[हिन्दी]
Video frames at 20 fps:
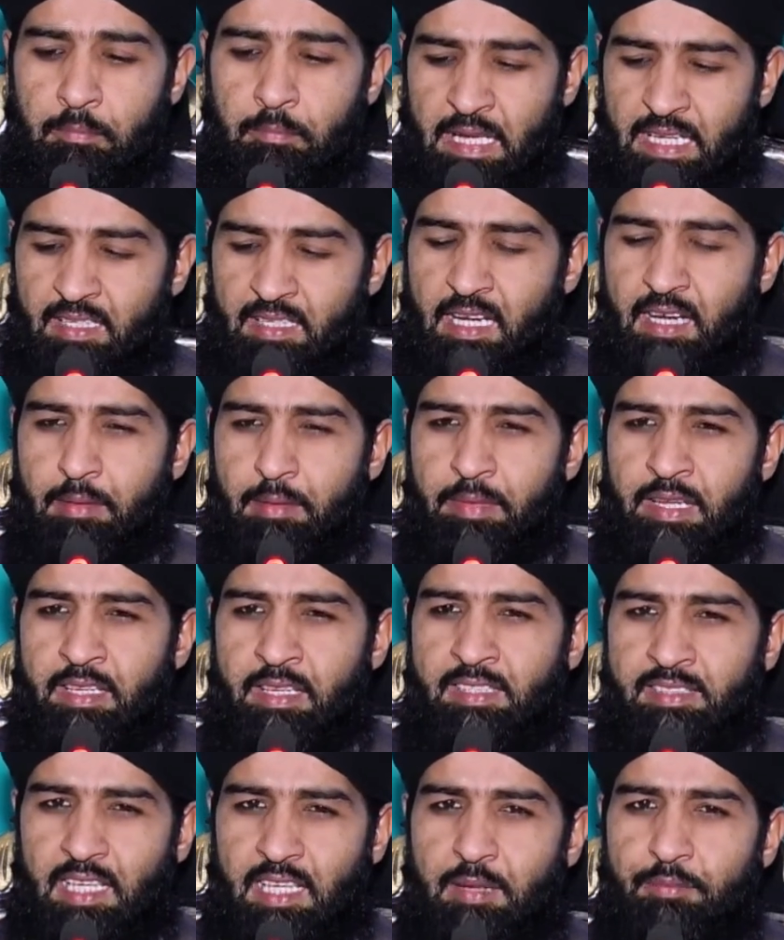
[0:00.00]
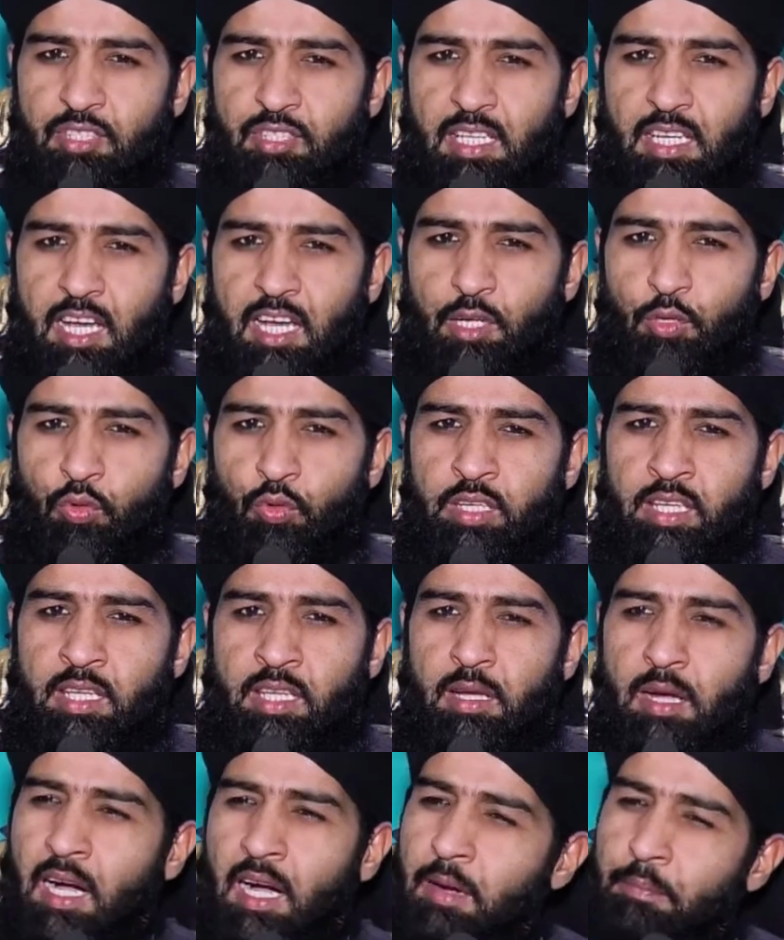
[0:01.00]
मैं घर में निज़ाम चला लूँगी
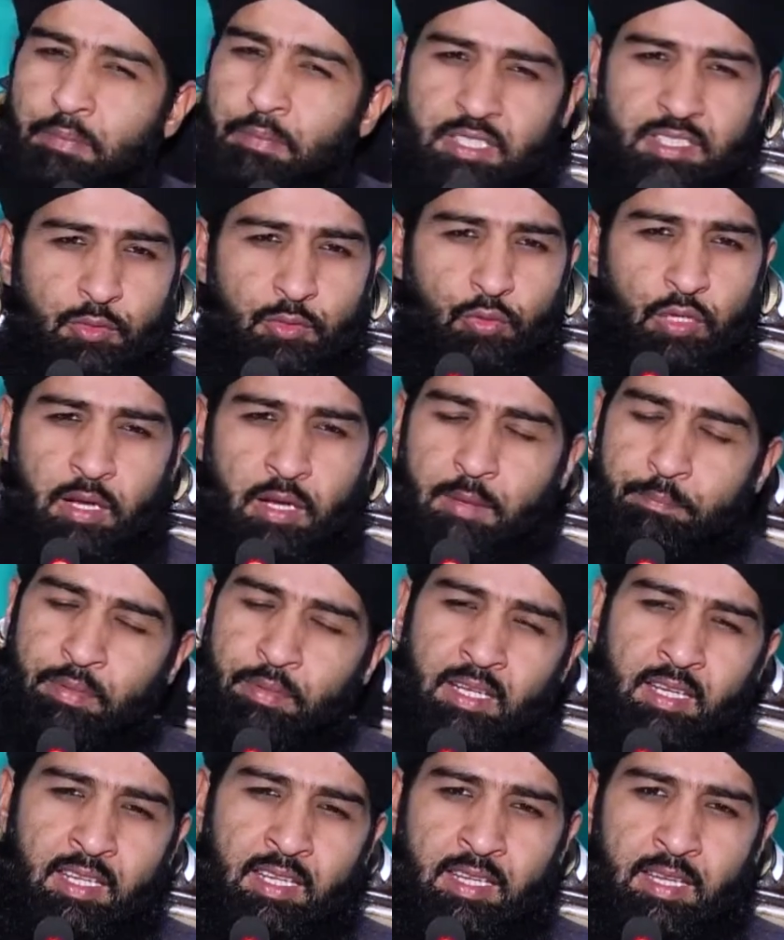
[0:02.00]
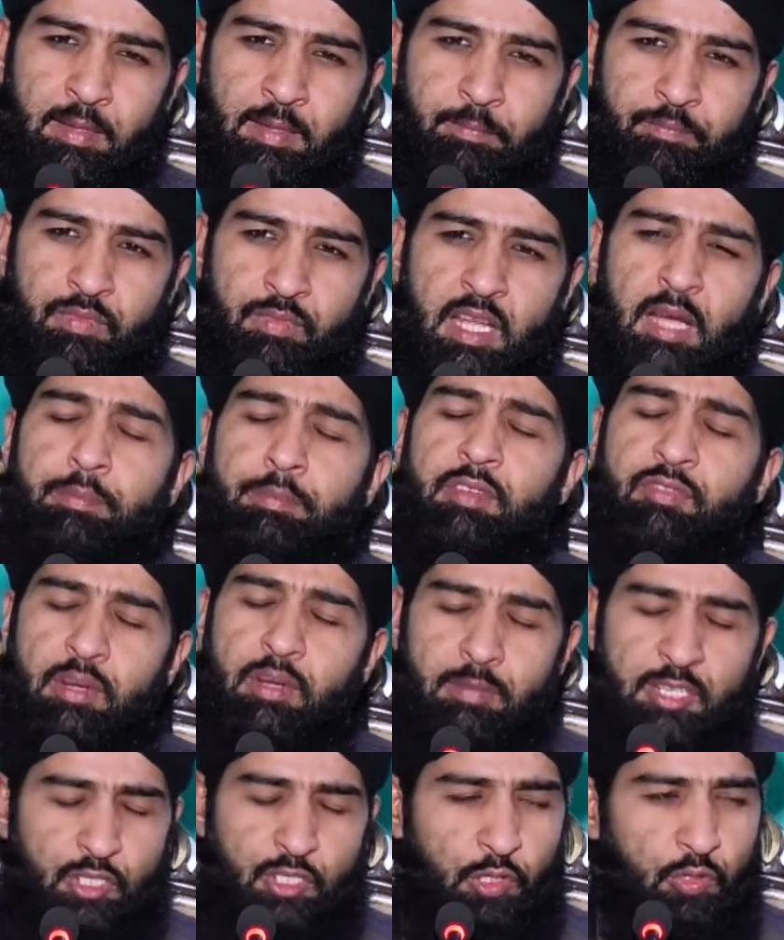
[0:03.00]
आप बच्चों के कपड़े ले आएँ तो आपने
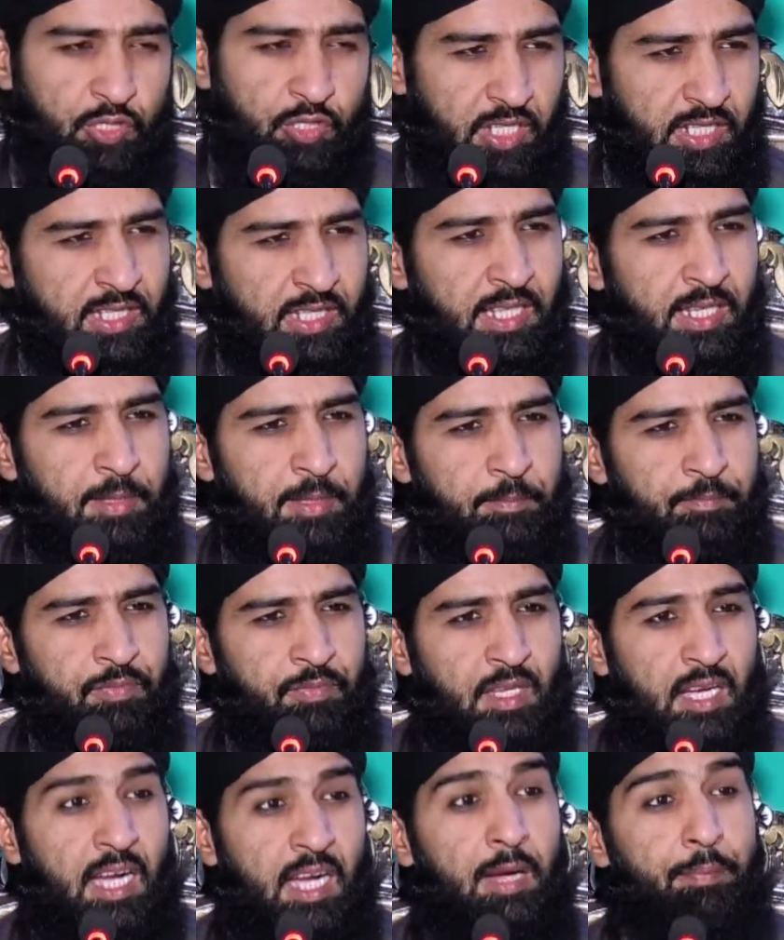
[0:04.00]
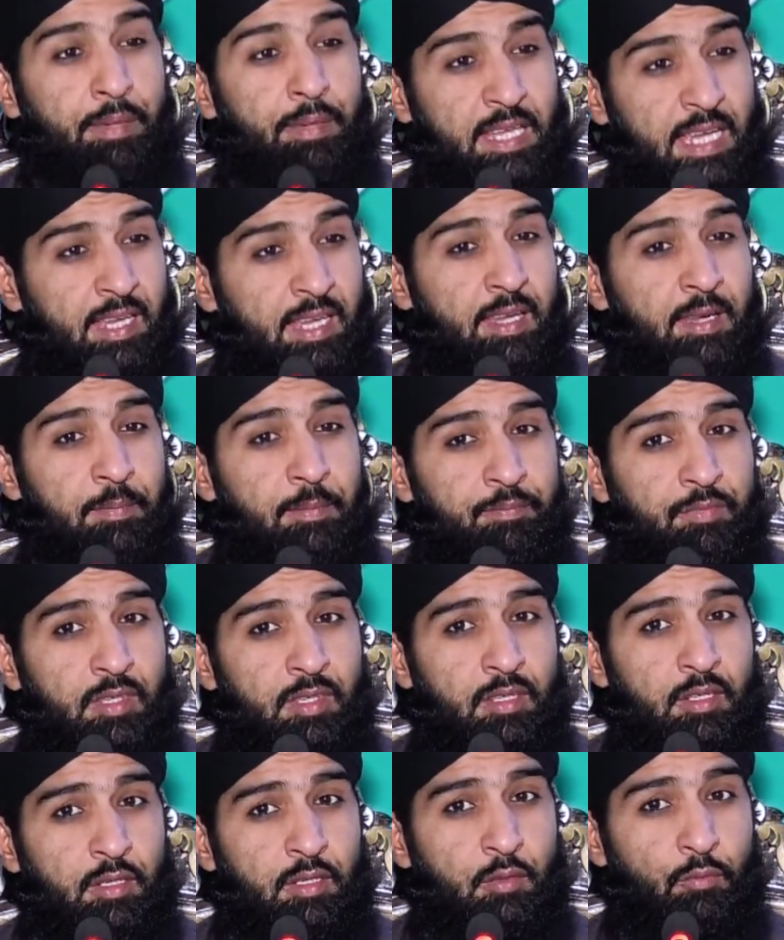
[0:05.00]
फरमाया चलो ठीक है आप गए
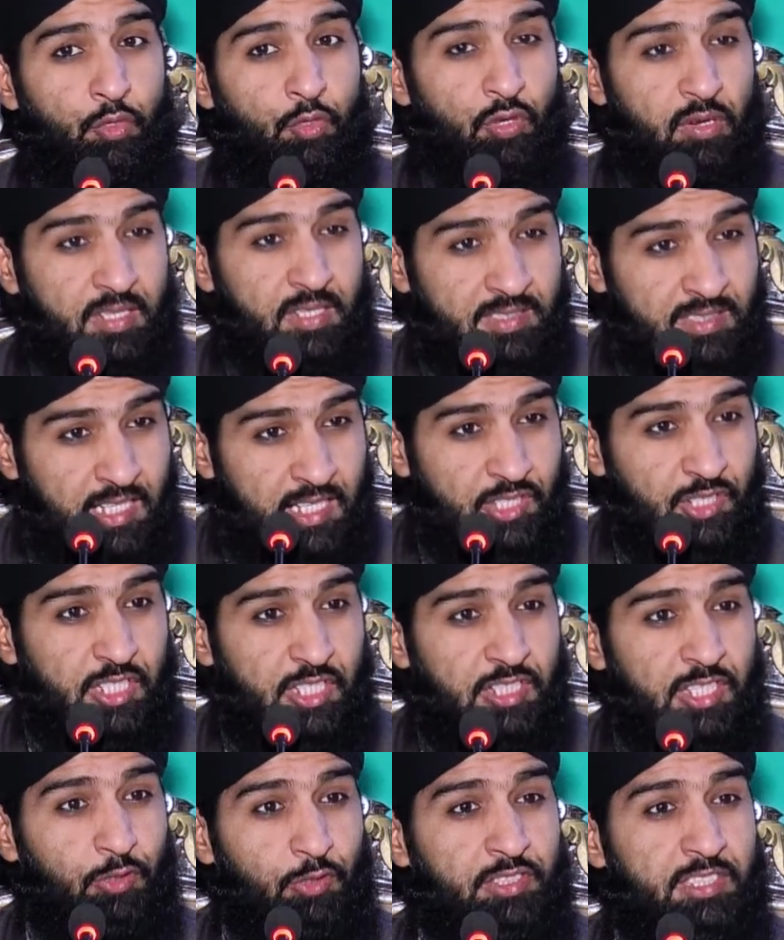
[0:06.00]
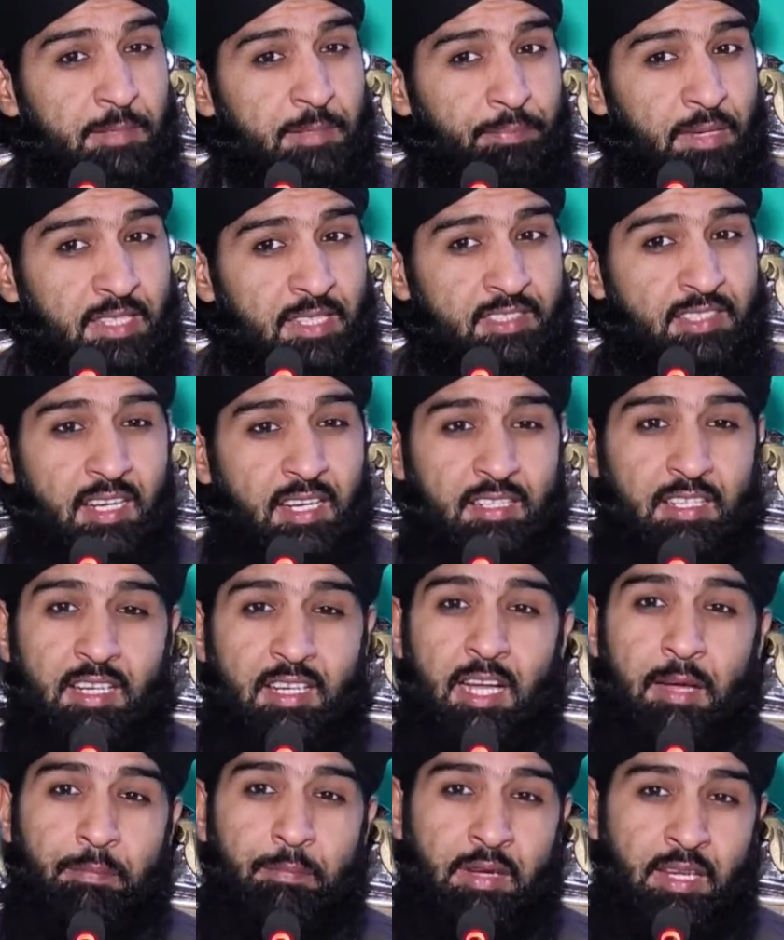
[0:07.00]
वो जो ख़जानची था उसके पास
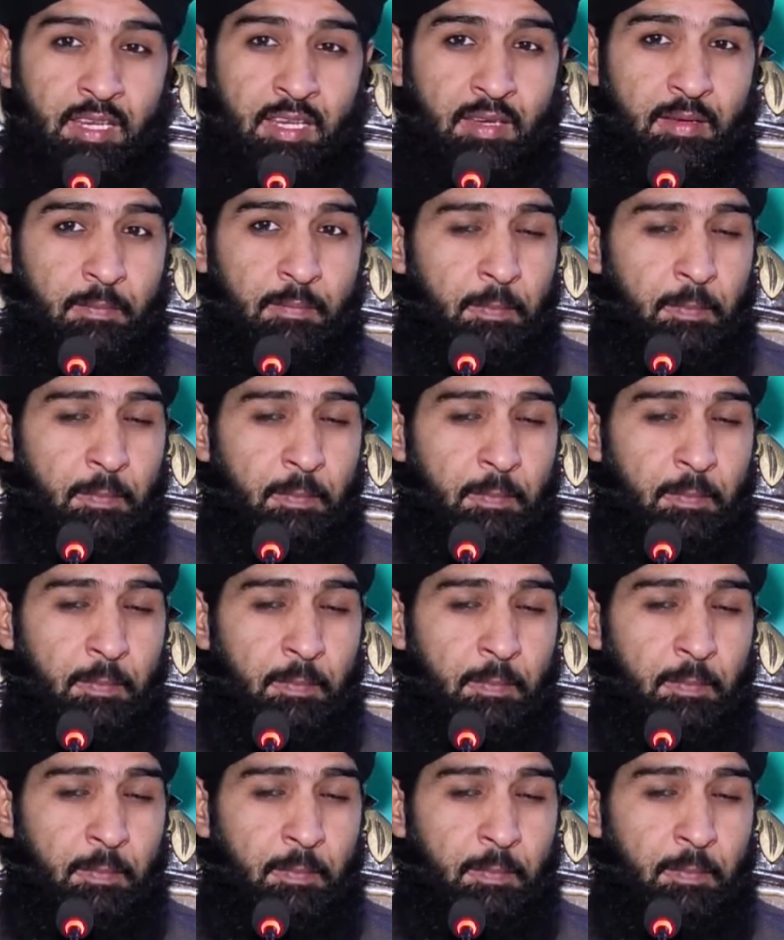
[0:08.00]
जाकर आपने